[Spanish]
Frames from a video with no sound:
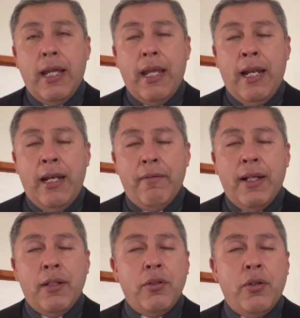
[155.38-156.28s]

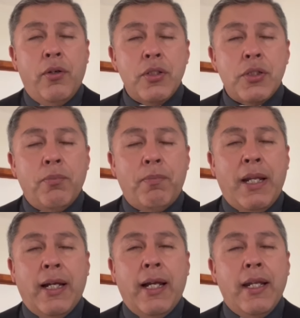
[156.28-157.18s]
elevando su
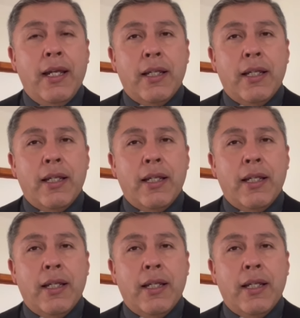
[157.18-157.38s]
plegaria a